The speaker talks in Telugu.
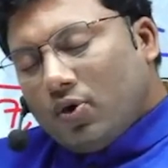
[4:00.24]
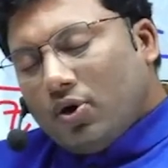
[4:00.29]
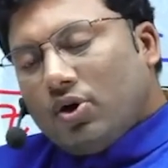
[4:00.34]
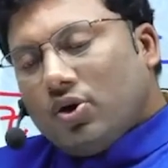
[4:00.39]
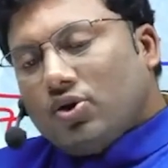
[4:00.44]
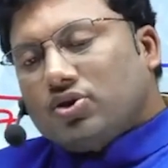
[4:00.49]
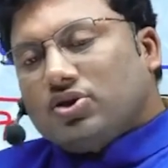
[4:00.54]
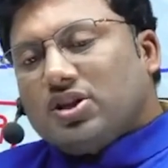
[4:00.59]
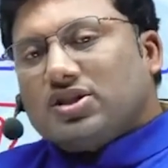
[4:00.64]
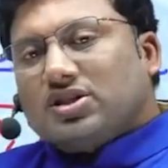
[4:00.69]

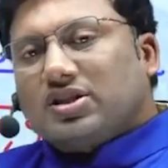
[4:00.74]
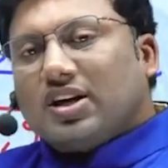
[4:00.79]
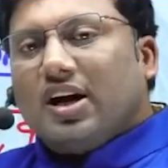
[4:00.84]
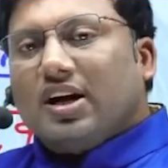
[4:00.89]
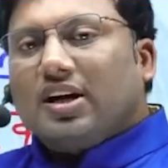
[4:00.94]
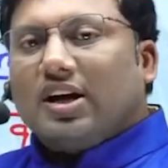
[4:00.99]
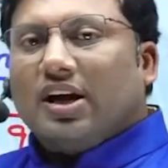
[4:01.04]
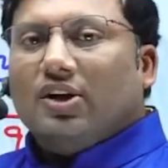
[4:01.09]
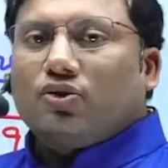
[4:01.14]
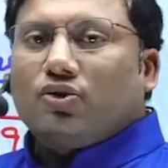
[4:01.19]
మూడు నుంచి
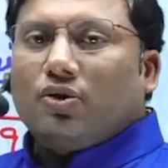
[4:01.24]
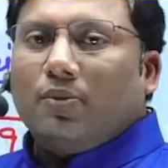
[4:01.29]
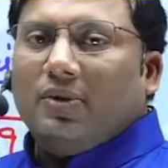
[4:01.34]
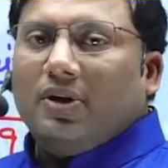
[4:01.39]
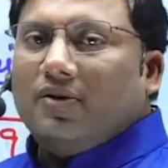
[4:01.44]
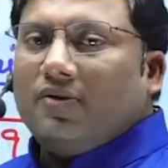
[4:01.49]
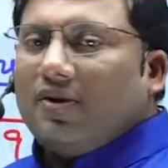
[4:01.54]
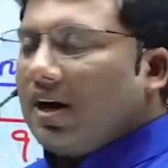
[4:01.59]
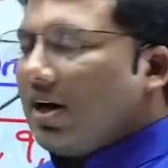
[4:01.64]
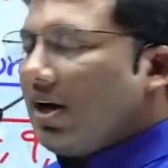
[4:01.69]
స్టార్ట్ అయ్యి
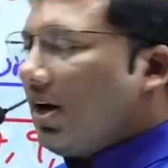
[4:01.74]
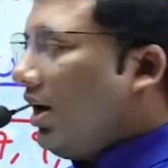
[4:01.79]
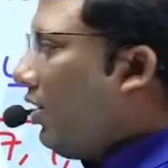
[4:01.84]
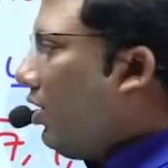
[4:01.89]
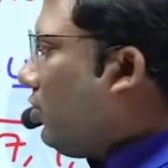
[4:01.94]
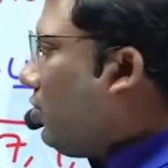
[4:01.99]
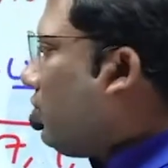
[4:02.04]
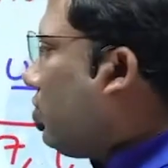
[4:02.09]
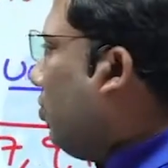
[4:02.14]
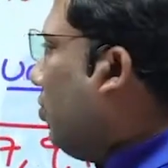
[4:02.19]
తొమ్మిది వరకు
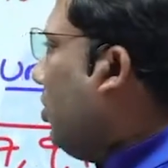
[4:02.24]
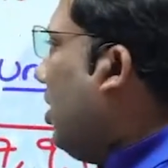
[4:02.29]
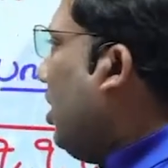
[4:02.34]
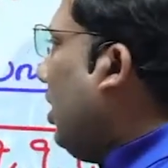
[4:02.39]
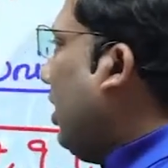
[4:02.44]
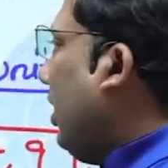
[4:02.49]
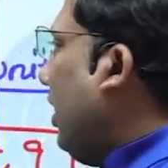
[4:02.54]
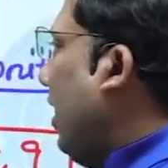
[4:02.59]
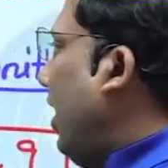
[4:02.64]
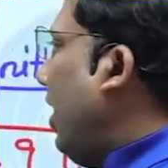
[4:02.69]
వెళ్ళొచ్చు
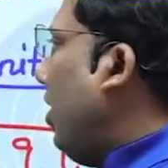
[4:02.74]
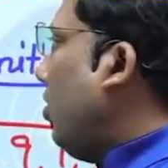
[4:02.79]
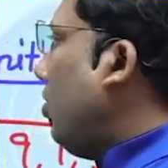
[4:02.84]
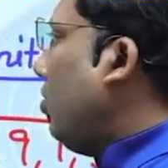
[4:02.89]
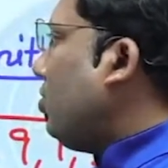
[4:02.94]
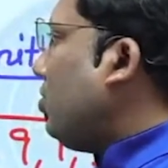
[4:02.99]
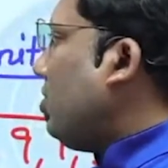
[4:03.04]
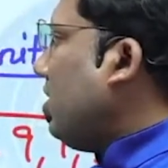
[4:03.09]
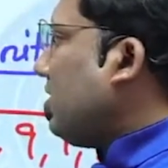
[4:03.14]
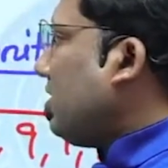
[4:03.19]

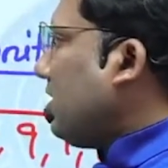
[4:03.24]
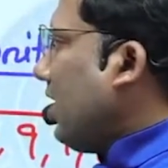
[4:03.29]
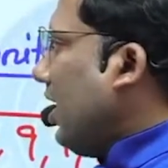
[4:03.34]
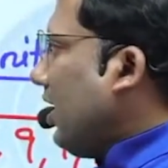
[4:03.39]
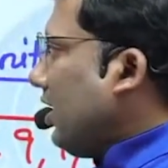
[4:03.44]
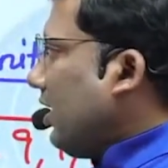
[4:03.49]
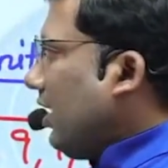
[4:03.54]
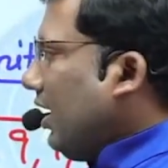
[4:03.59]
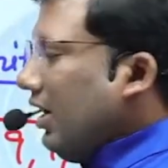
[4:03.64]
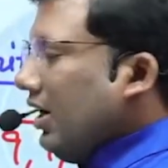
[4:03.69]
ఏడు నుంచి
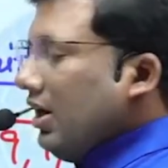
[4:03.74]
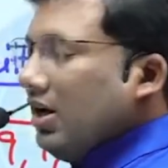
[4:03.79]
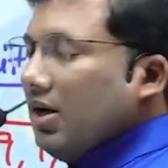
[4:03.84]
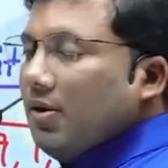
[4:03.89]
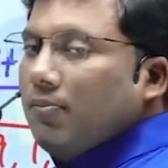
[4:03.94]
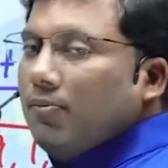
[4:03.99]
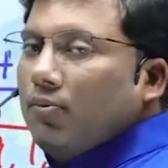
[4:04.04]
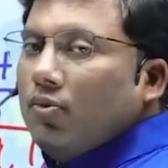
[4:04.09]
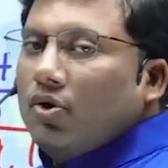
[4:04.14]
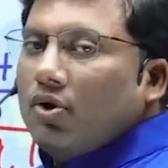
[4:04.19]
స్టార్ట్ అయ్యి
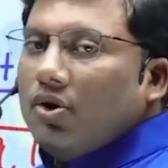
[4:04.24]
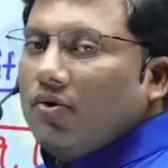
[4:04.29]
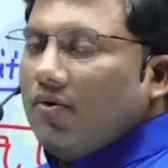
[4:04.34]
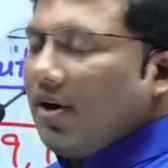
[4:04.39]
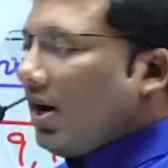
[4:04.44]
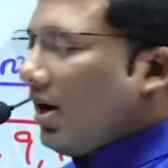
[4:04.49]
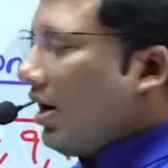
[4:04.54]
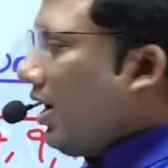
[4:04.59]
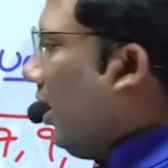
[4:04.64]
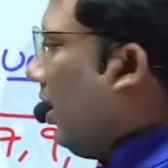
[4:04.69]

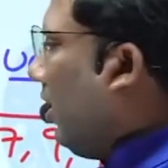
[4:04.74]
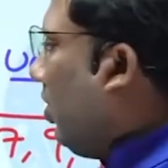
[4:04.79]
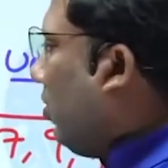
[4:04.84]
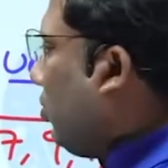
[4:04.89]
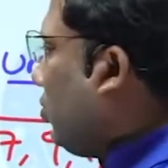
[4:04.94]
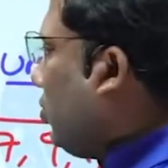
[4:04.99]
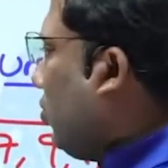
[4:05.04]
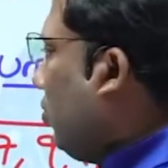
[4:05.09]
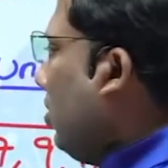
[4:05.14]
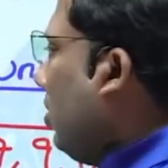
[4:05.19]
మూడు వరకు
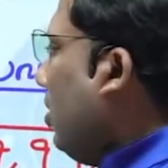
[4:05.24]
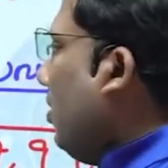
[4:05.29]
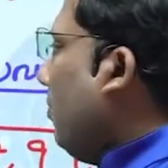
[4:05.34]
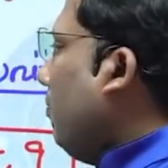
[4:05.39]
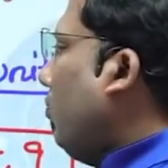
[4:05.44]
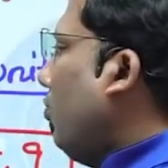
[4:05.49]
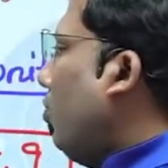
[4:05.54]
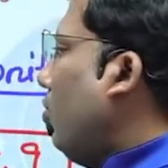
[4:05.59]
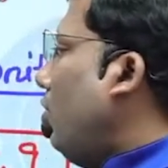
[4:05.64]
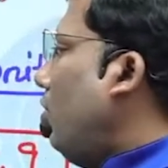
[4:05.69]
వెళ్ళొచ్చు
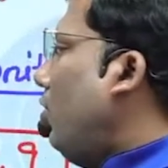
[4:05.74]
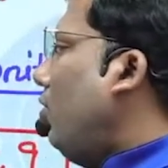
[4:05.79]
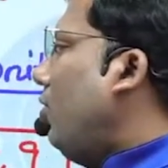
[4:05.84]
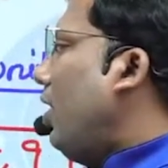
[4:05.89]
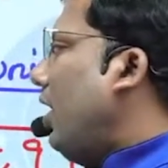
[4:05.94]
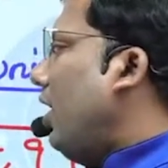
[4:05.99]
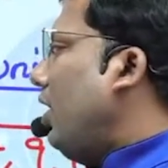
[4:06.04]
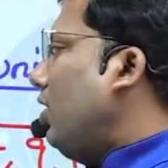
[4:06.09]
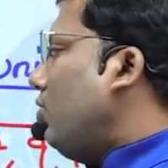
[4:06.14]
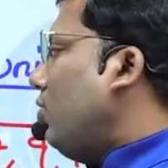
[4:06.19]
మూడు
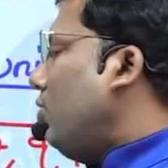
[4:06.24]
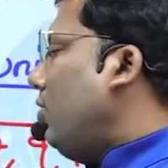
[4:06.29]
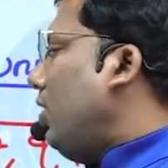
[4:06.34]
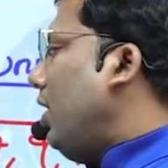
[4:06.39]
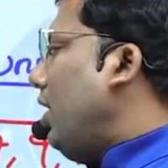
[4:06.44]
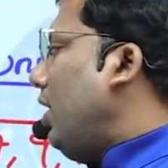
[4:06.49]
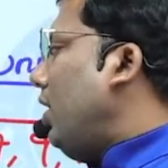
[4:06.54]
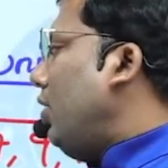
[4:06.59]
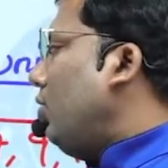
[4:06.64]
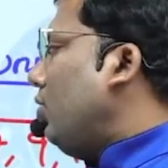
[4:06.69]
ఐదు
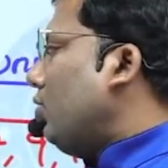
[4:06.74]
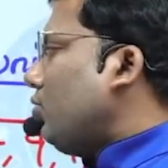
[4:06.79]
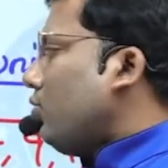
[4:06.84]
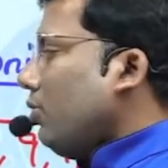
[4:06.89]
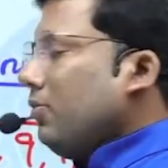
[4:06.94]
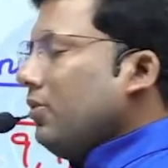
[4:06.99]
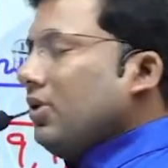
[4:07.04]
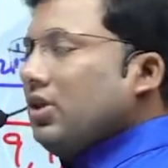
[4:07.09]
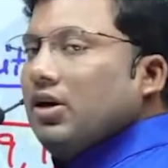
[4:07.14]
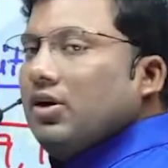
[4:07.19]
ఏడు
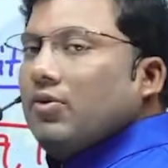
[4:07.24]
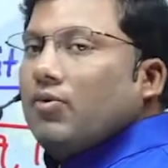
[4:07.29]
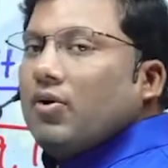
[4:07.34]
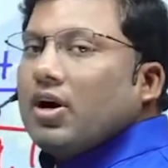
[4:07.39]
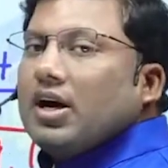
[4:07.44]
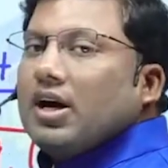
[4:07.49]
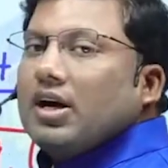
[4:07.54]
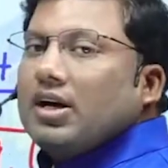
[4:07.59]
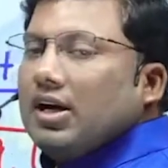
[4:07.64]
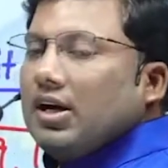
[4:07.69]
తొమ్మిది
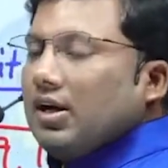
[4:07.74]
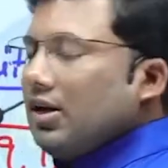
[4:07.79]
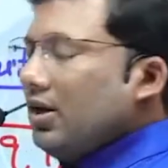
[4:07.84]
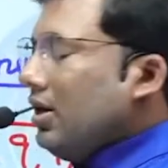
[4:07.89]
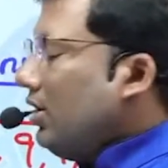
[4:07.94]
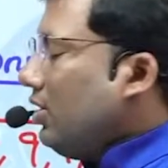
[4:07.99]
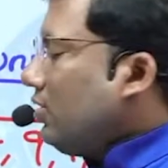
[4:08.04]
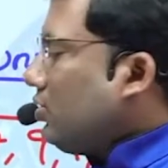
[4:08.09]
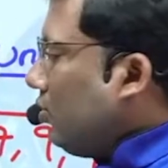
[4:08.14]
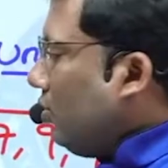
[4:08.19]
ఒకటి
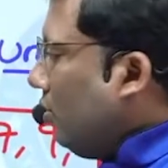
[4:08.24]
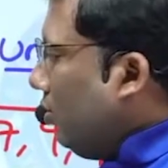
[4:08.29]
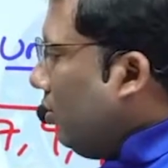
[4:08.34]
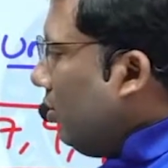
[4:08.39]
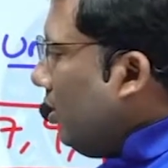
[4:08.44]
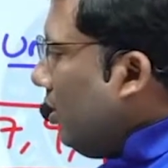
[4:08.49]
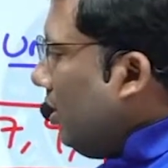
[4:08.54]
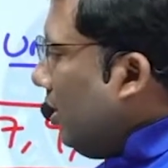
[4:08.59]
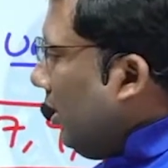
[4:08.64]
సో